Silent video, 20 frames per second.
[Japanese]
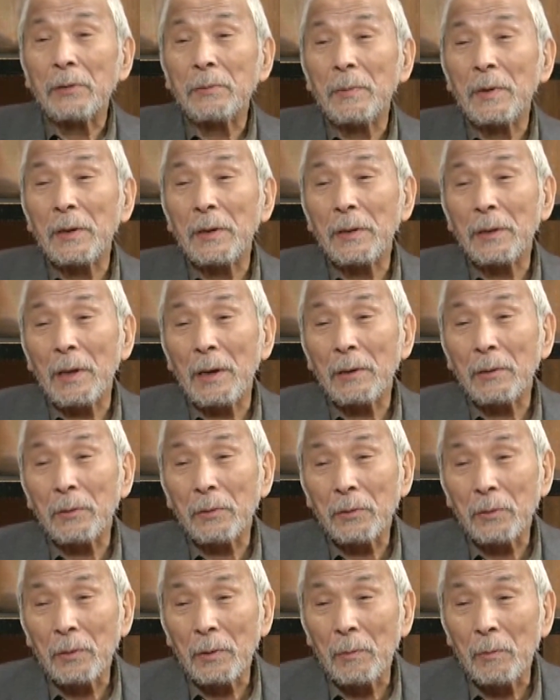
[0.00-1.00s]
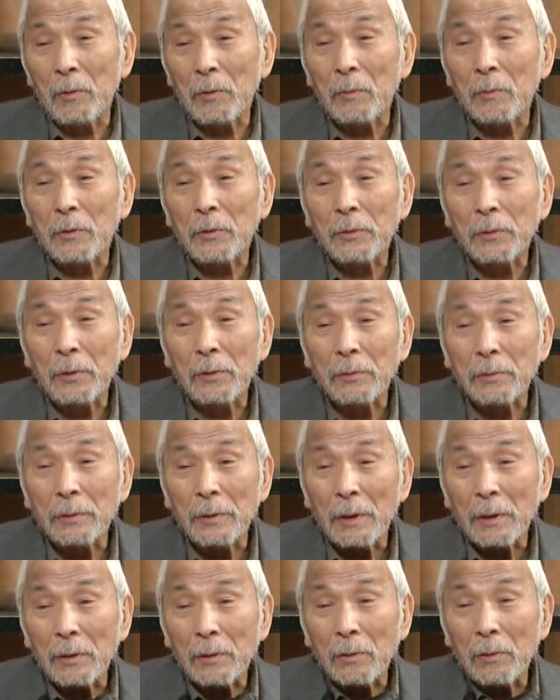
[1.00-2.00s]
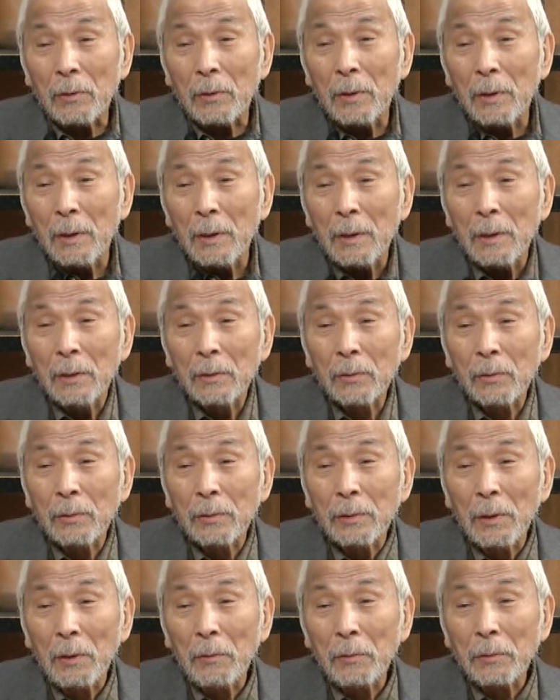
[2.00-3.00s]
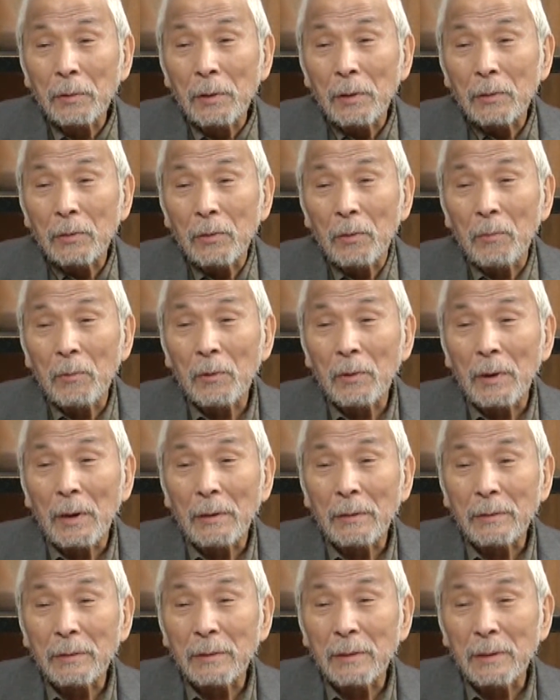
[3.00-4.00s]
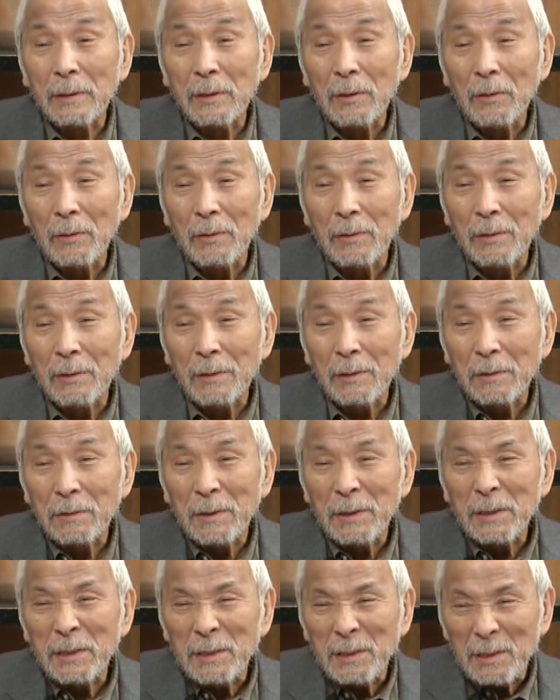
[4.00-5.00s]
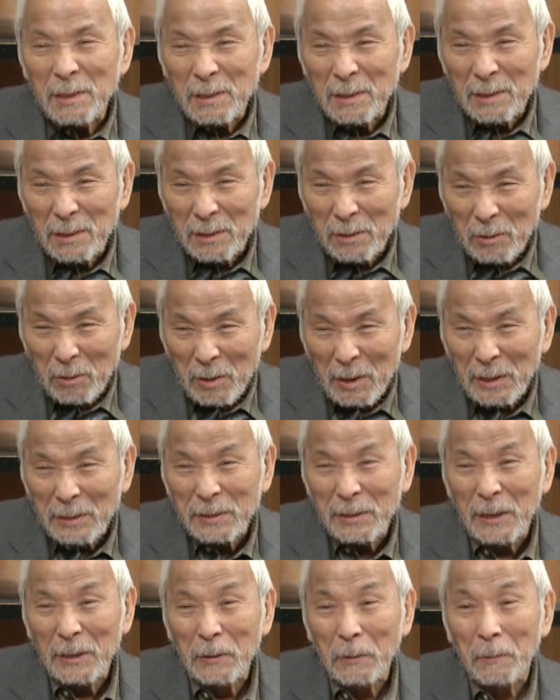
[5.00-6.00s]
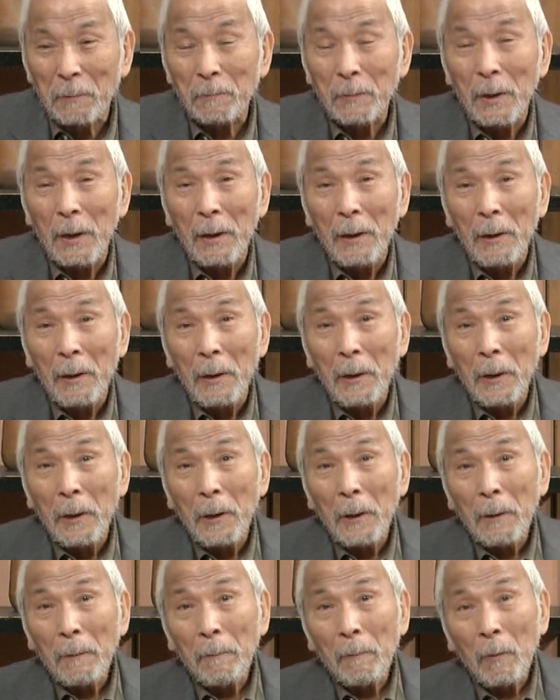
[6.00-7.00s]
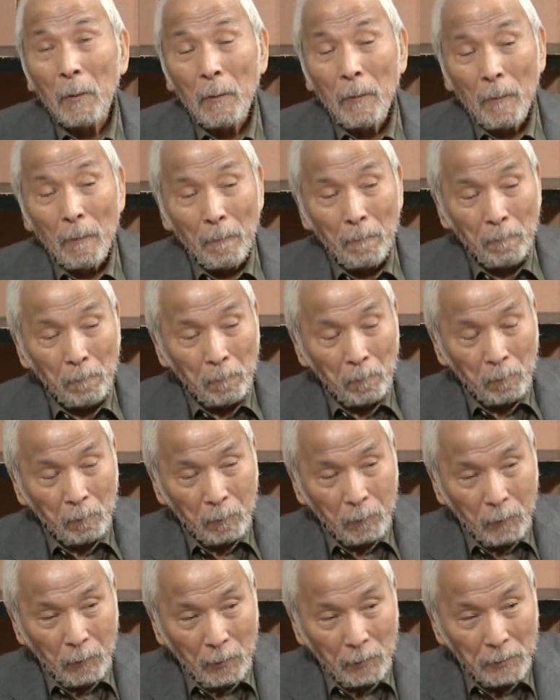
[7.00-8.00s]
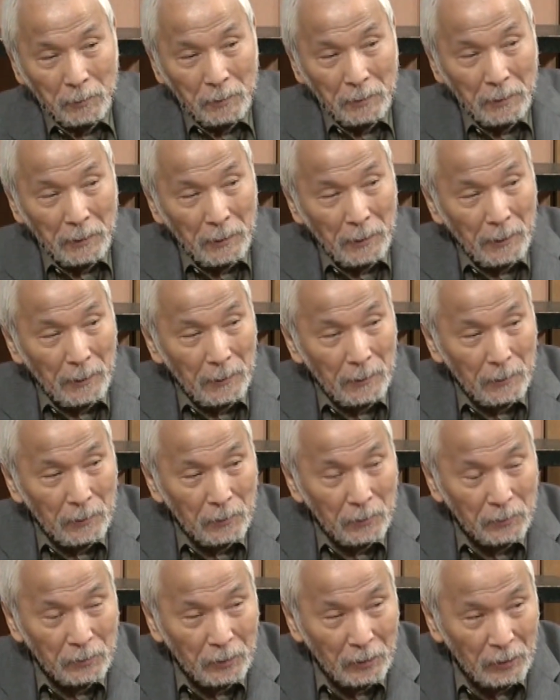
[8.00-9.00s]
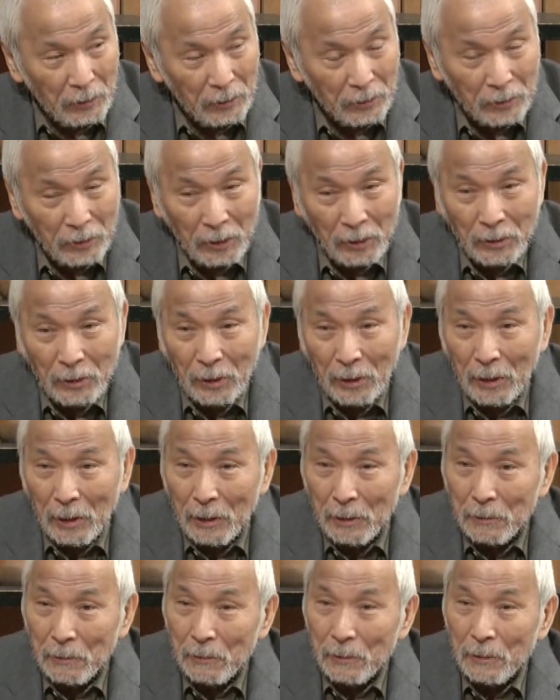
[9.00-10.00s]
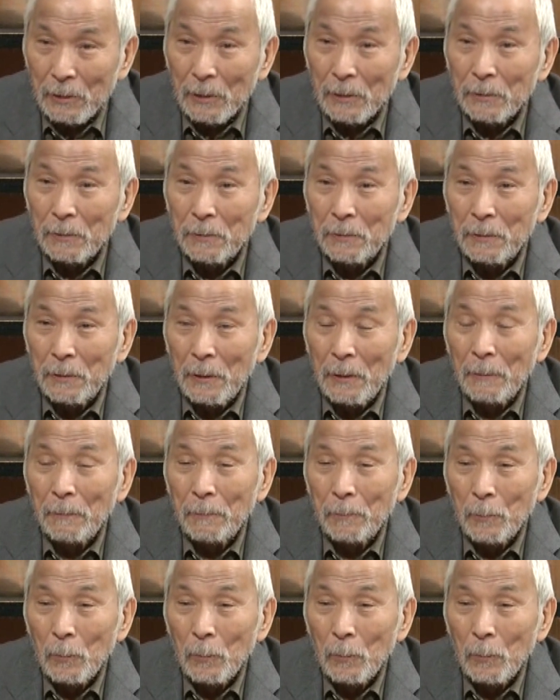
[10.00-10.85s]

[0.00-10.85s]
ルマネであることは僕も知ってるんだけど、そんなことはともかく日本軍はすごかったと。えーもう本当に英雄的に戦い抜いたっていうね、うんはい、